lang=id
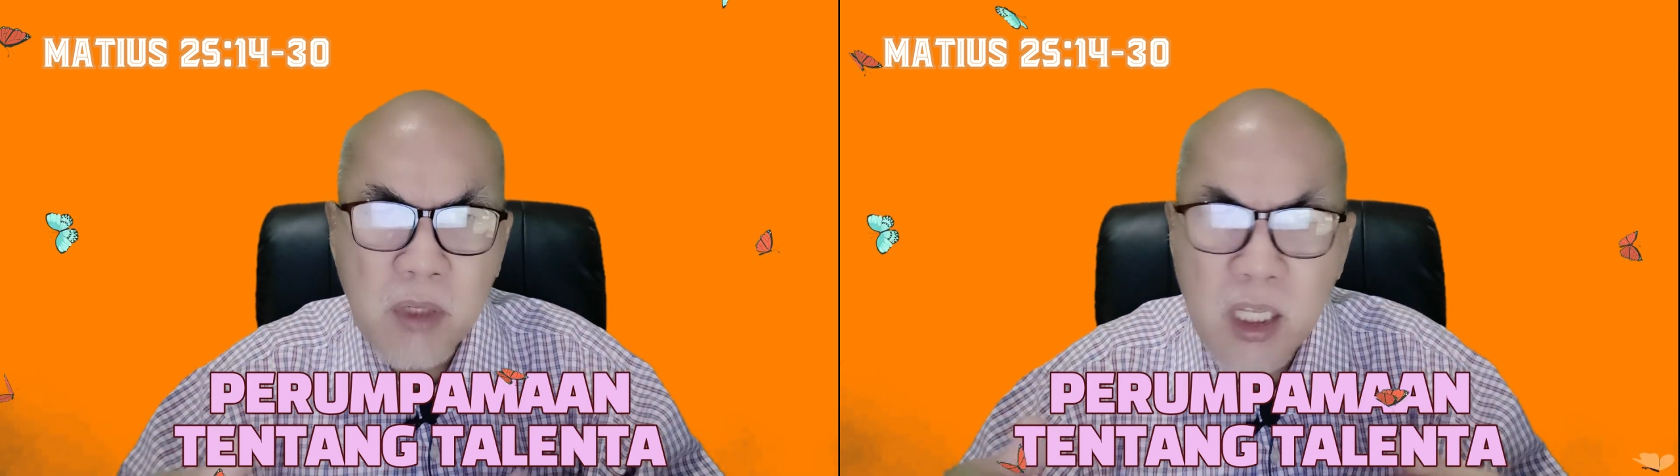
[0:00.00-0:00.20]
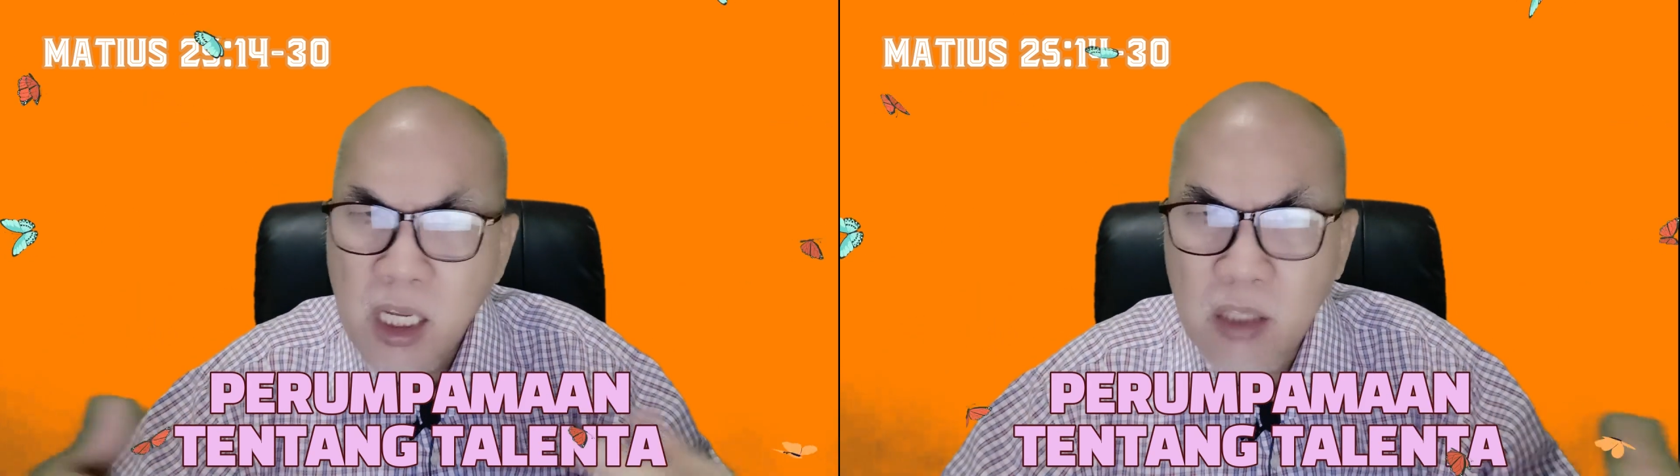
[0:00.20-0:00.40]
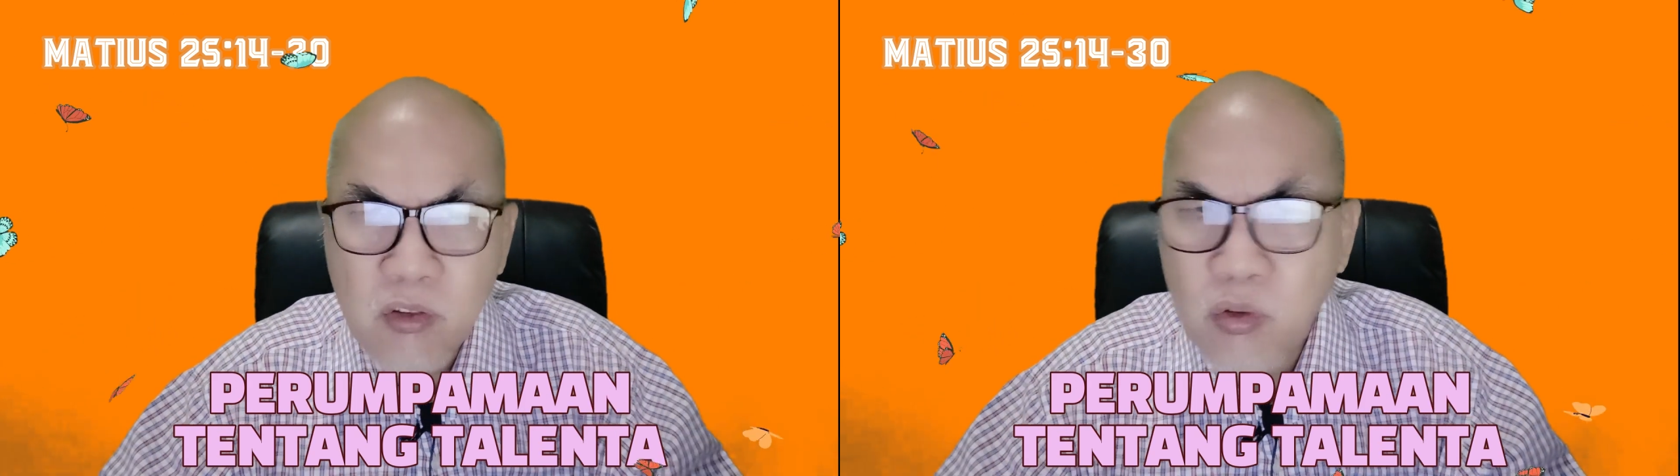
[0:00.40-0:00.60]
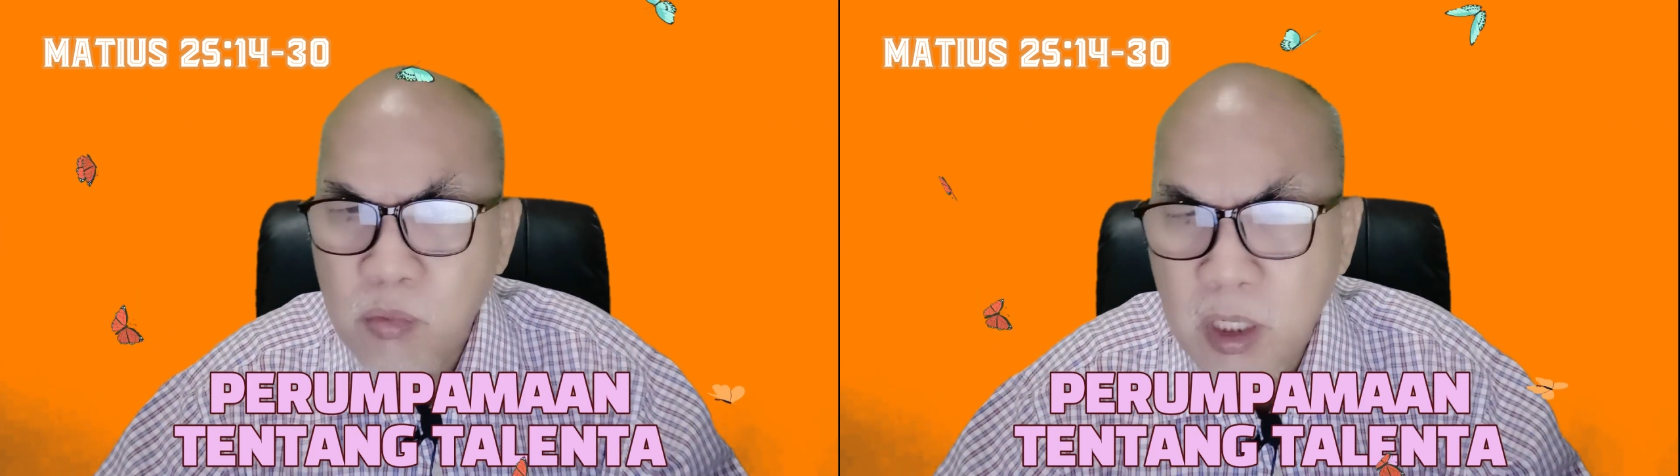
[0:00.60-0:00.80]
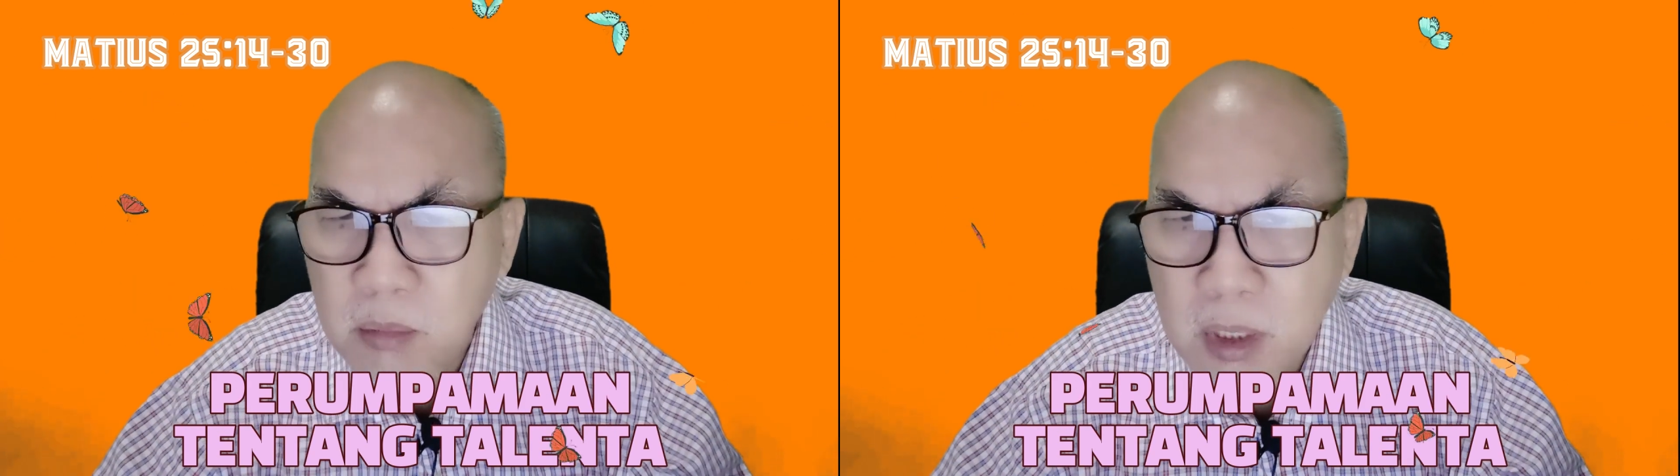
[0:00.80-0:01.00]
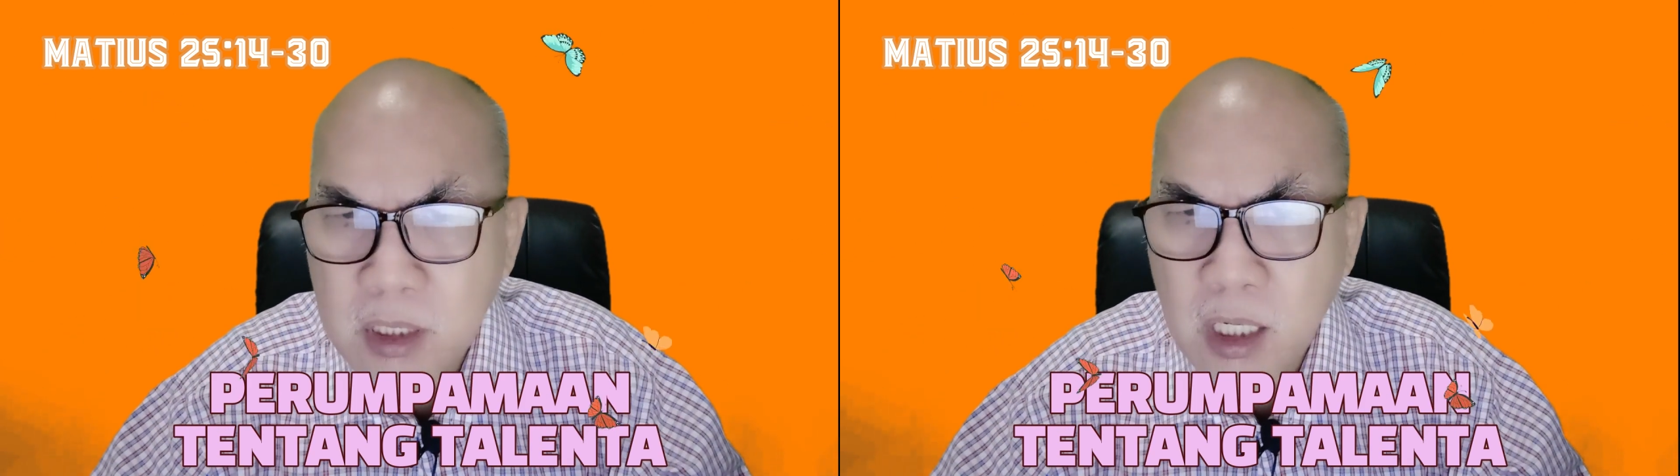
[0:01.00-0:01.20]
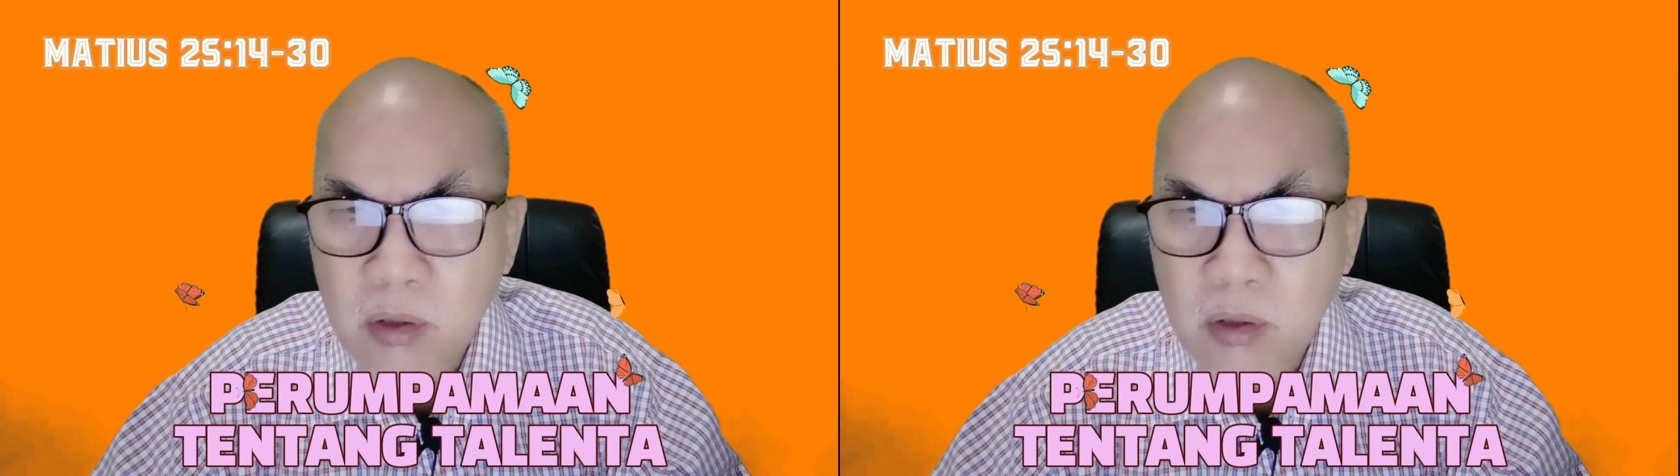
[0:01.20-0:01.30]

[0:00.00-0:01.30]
melihat jumlah yang banyak